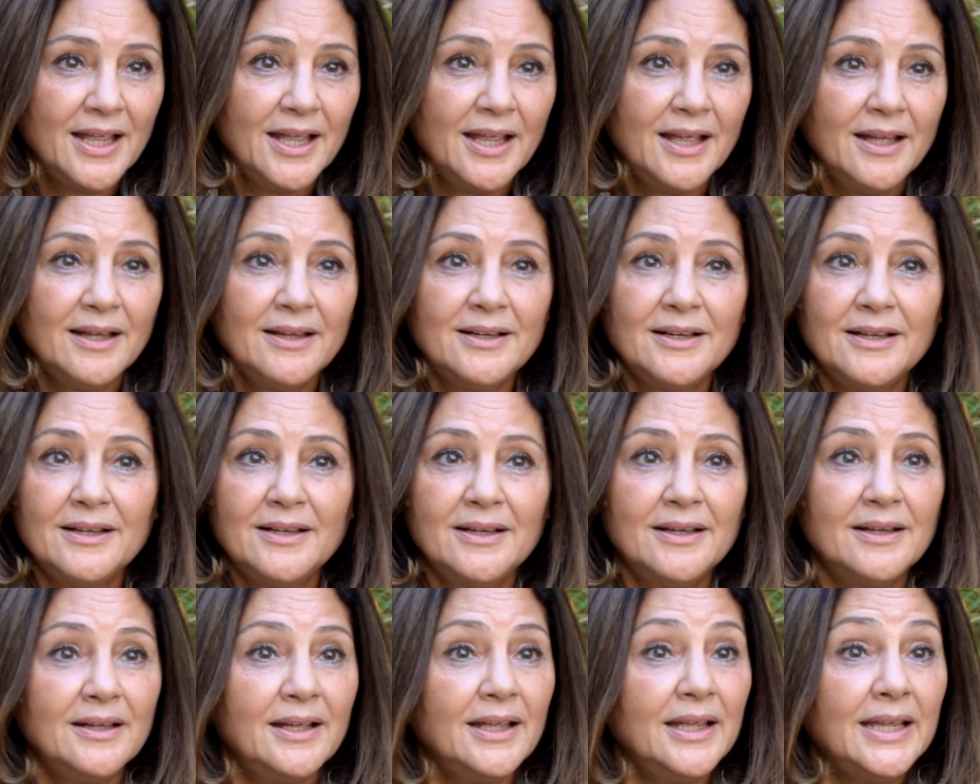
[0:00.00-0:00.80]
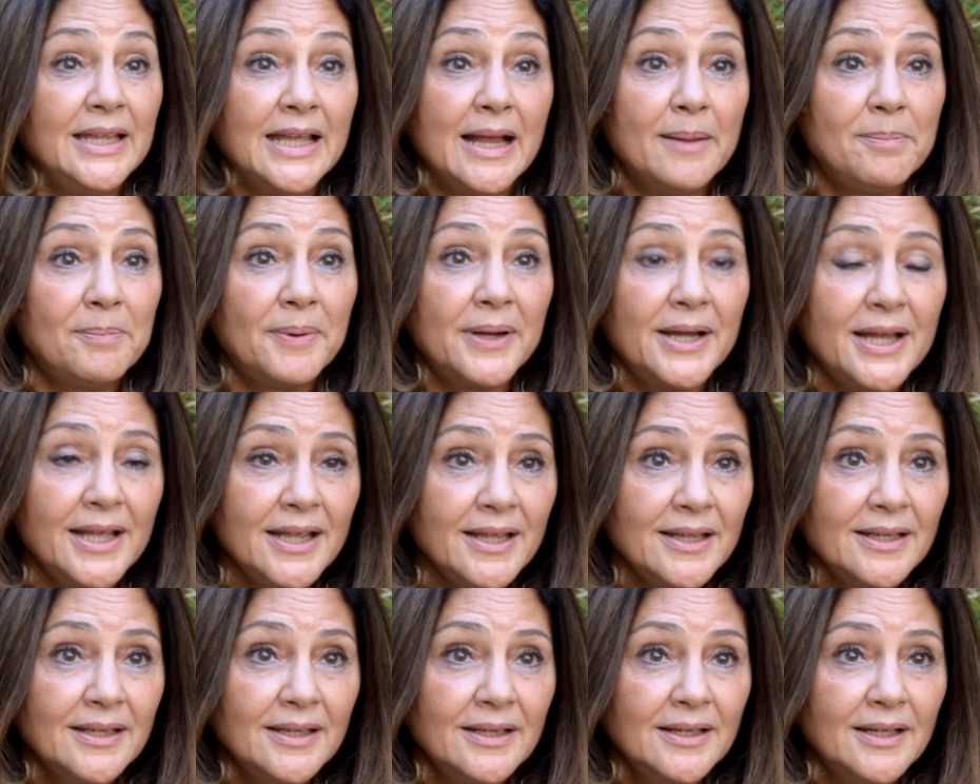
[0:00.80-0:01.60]
Euh, et
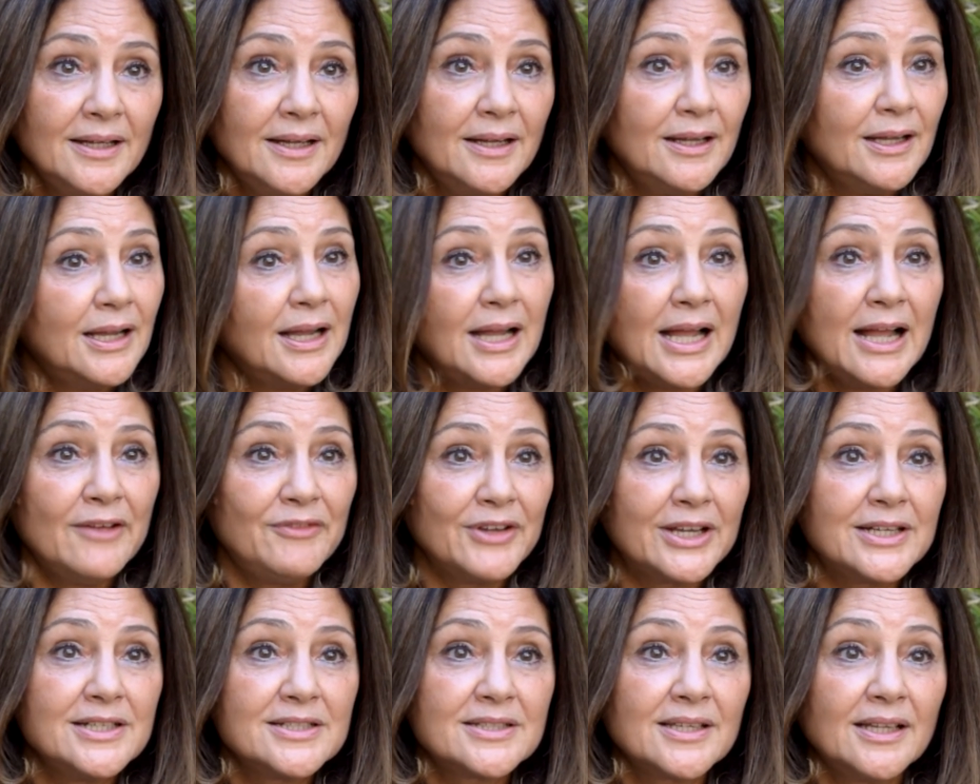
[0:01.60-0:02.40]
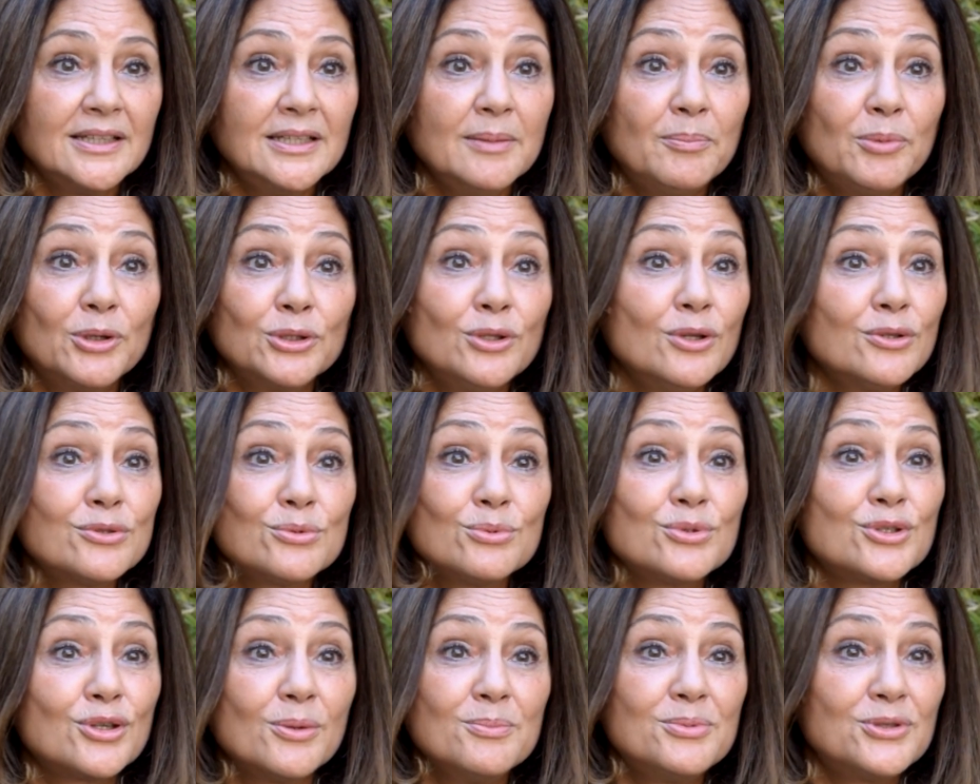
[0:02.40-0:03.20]
après, avec les indépendances,
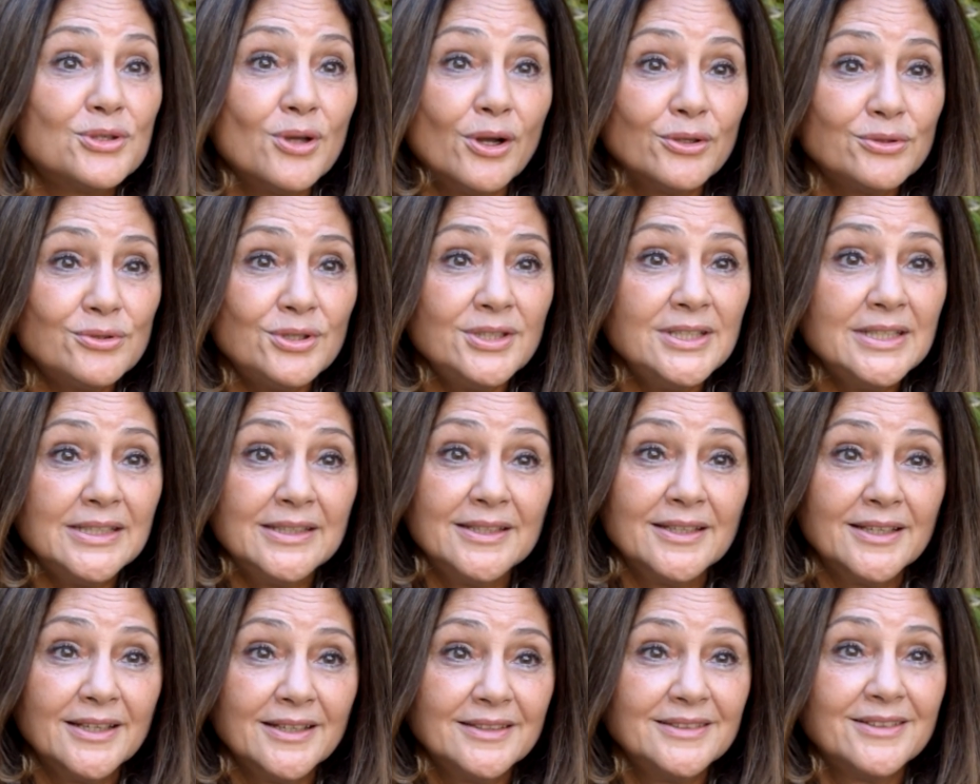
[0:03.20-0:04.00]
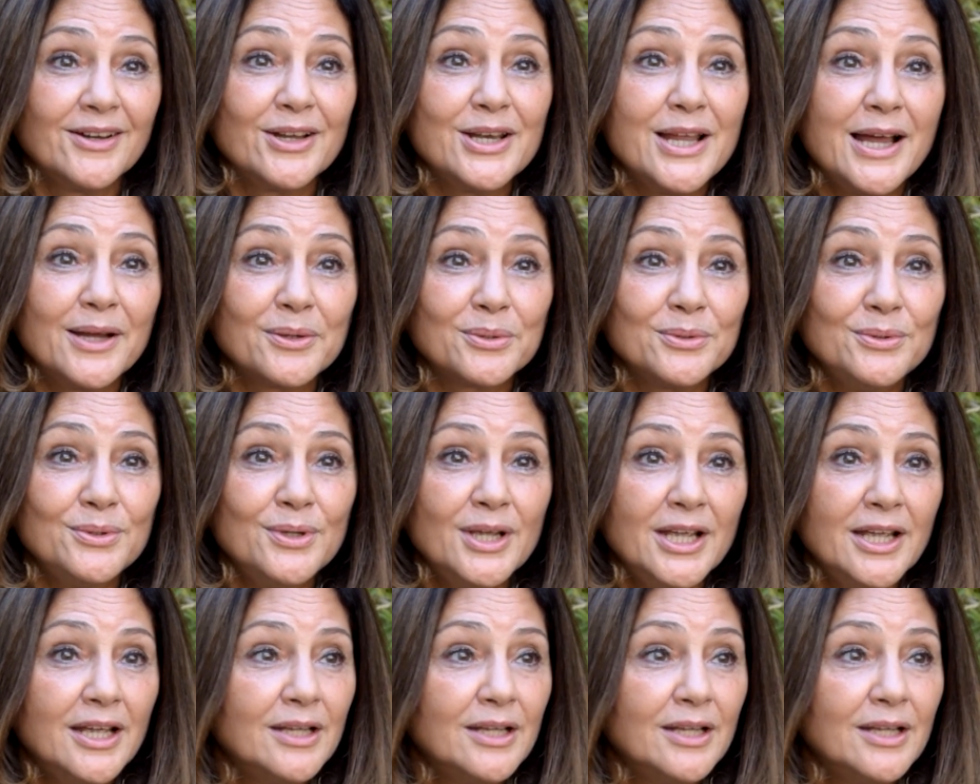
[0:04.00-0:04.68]
nous sommes sortis dans la rue.